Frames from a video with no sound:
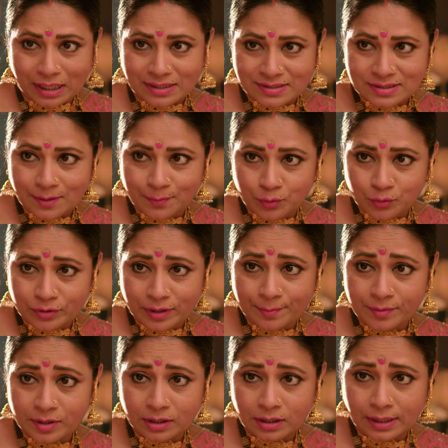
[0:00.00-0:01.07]
डांस का प्रोग्राम
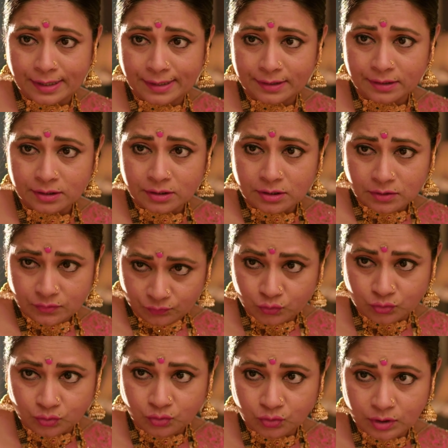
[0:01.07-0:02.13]
रखा है वो
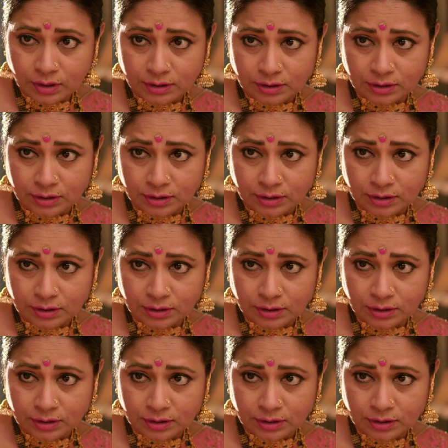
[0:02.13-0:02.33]
तो होगा